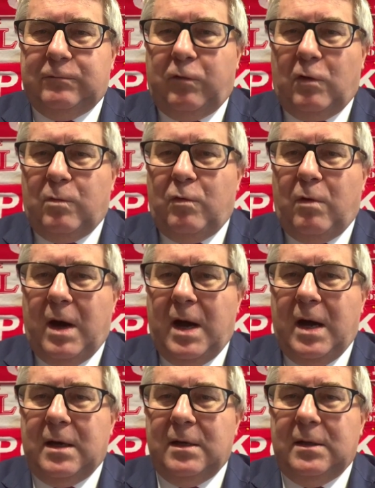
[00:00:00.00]

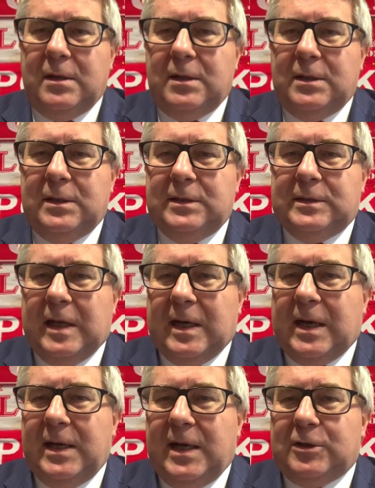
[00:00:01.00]
formuła
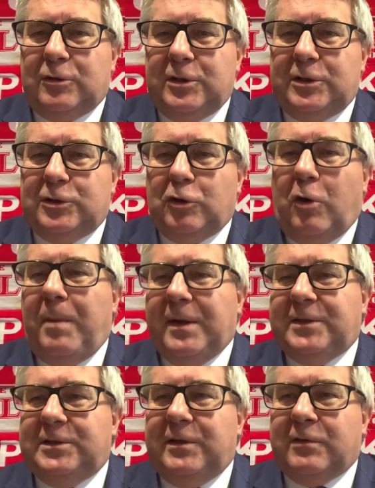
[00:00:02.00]
taka, jak to jest
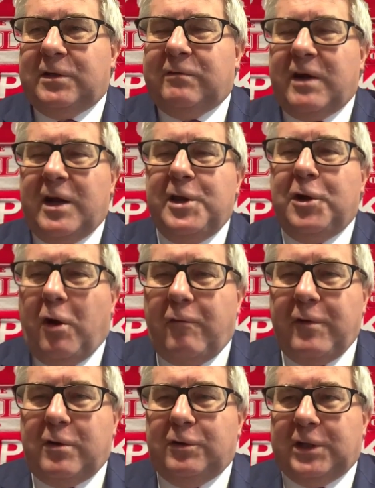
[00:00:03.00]
obecnie w grach
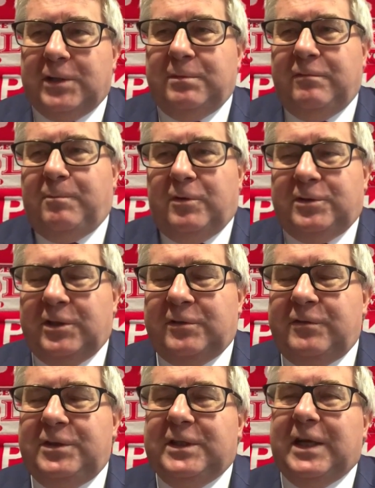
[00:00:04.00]
ligowych, chociażby w Polsce
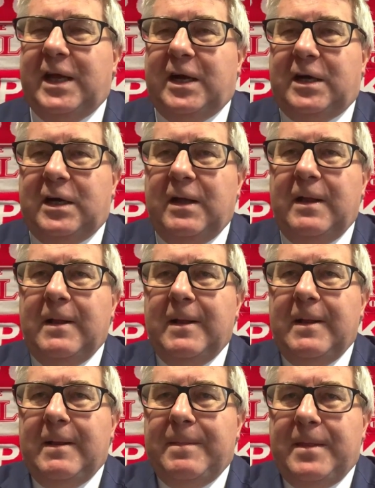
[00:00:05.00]
czy w innych krajach,
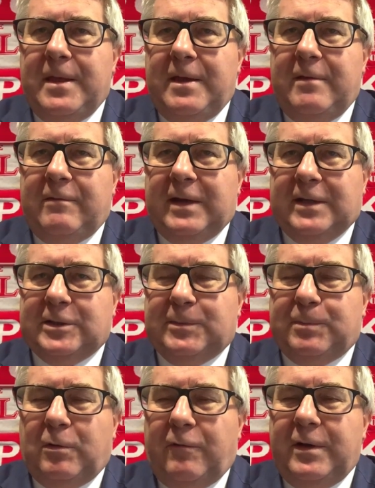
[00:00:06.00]
w grach
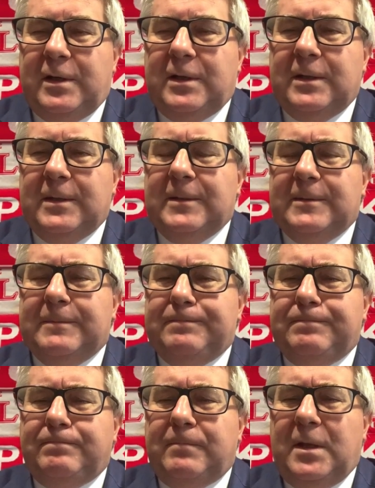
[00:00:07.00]
zespołowych,
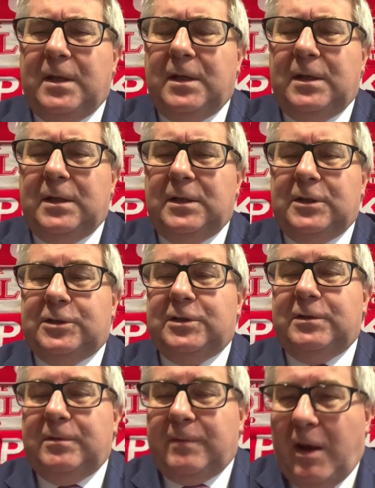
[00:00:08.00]
mm,
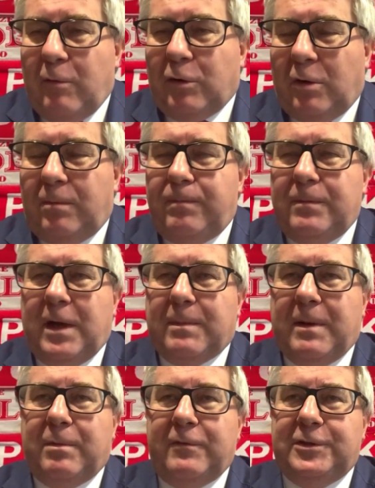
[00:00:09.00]
czy euro, jak
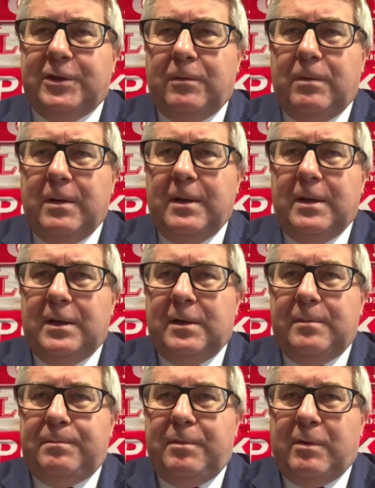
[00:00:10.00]
pan powiedział,
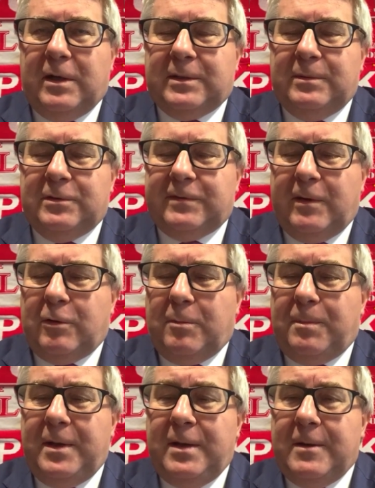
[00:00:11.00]
piłkarskich mistrzostw
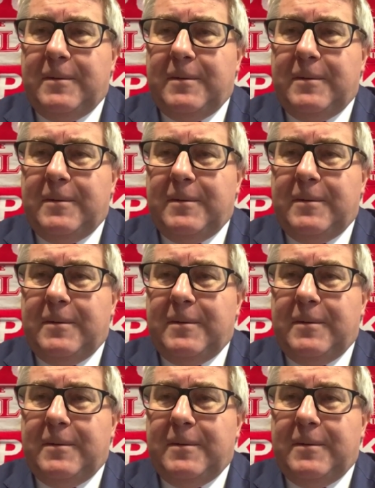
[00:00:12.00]
Europy,